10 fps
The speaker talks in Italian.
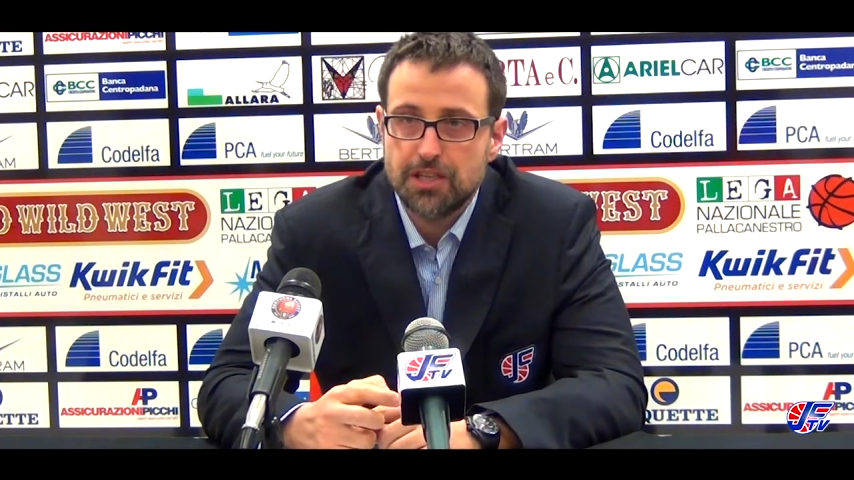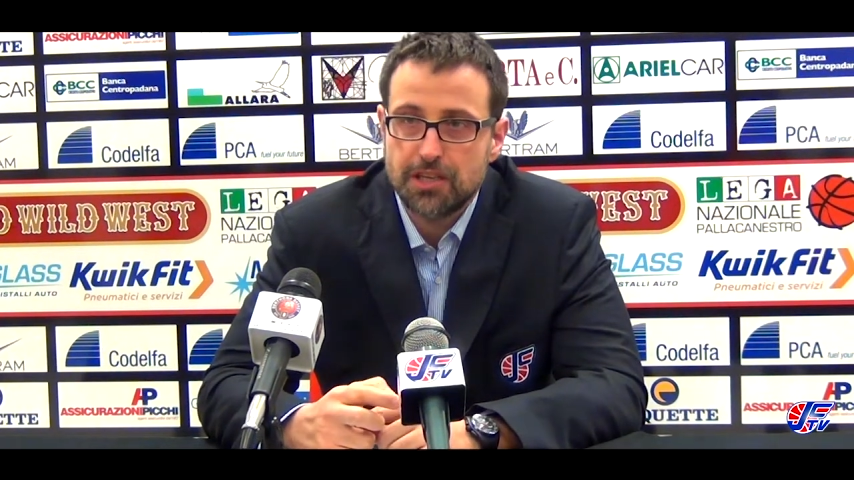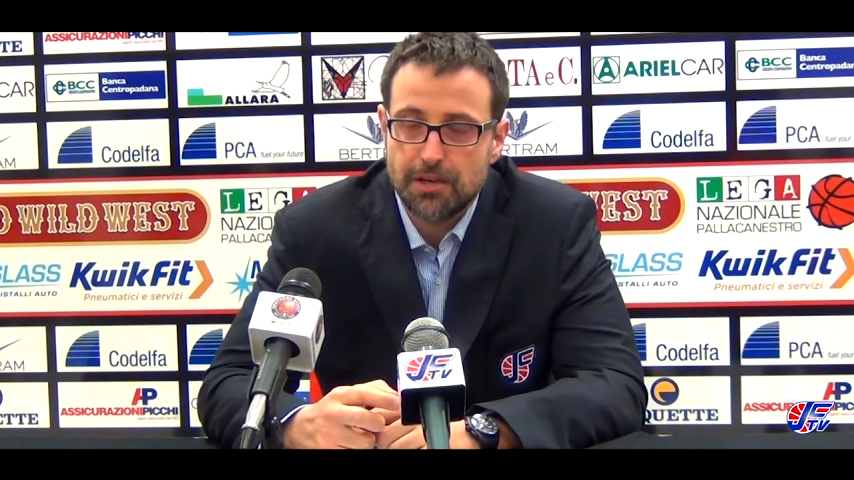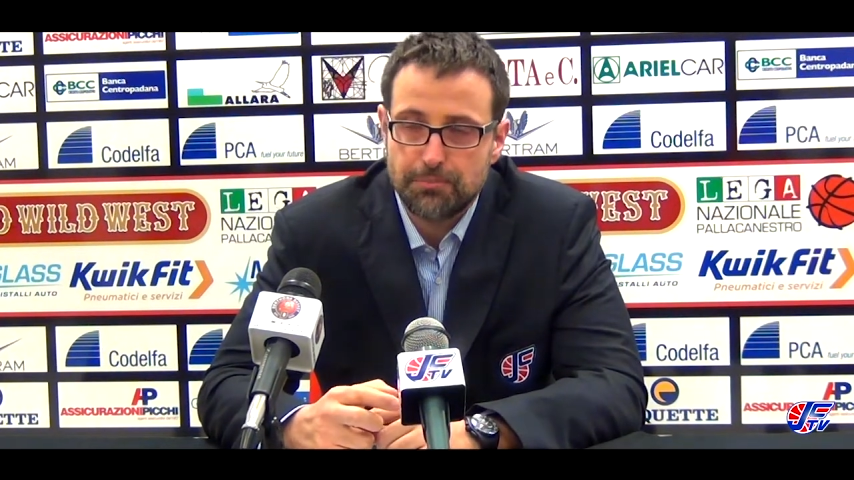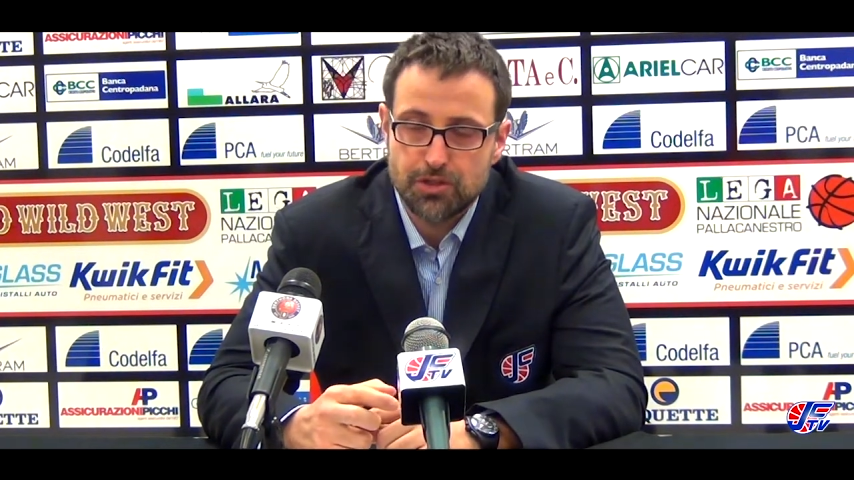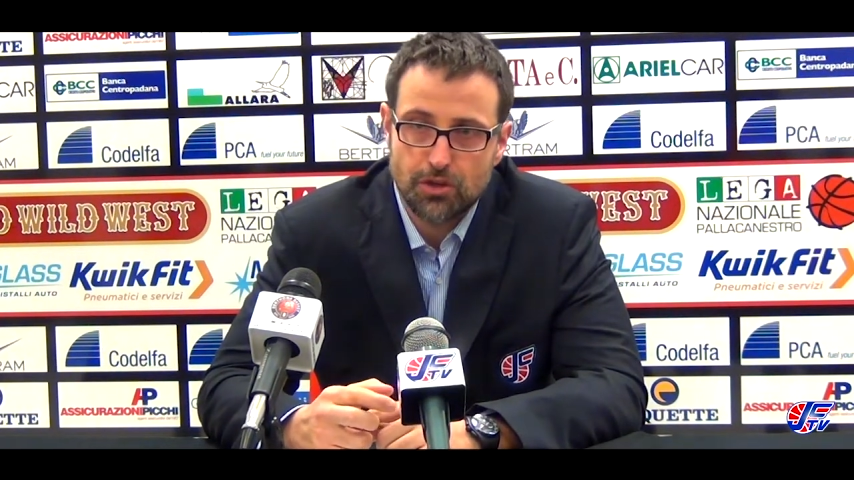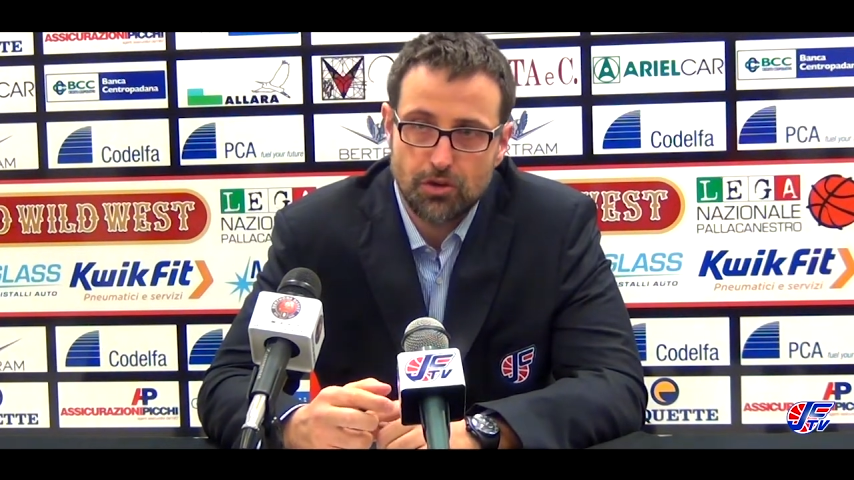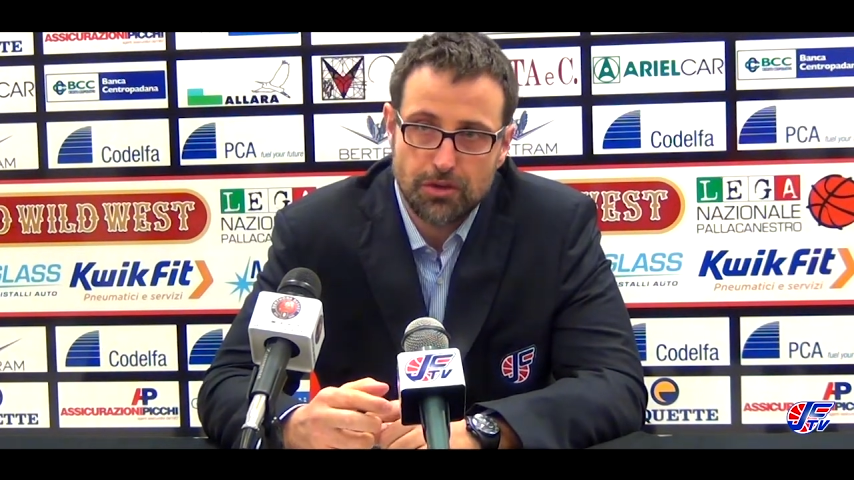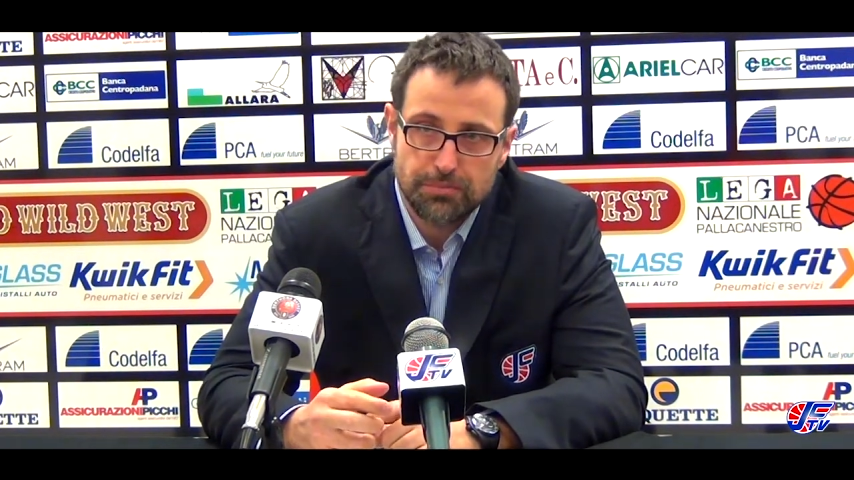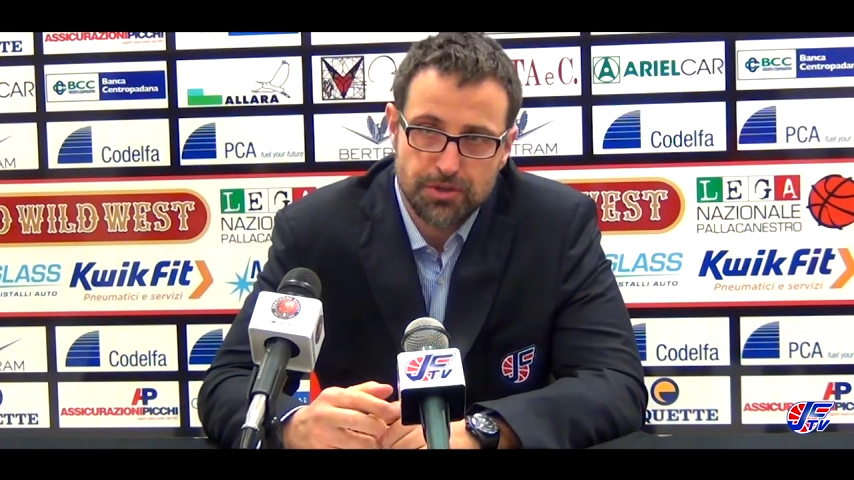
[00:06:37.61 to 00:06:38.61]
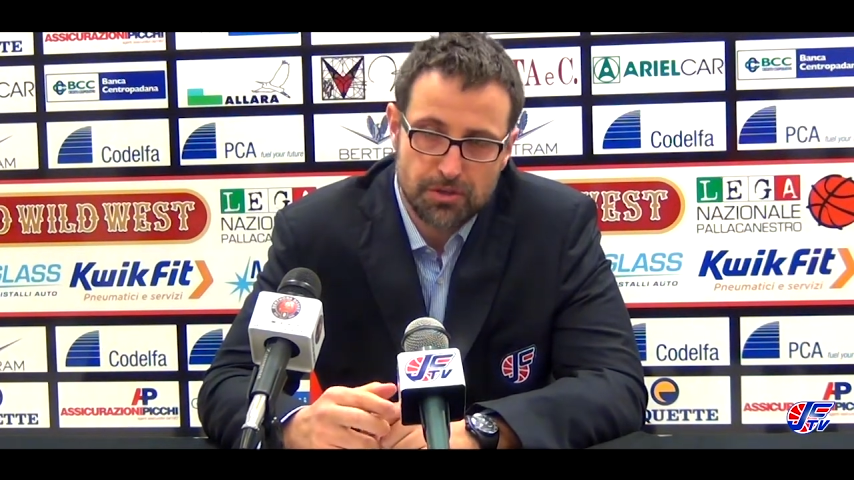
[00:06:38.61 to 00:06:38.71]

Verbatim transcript: X e l'episodio Y,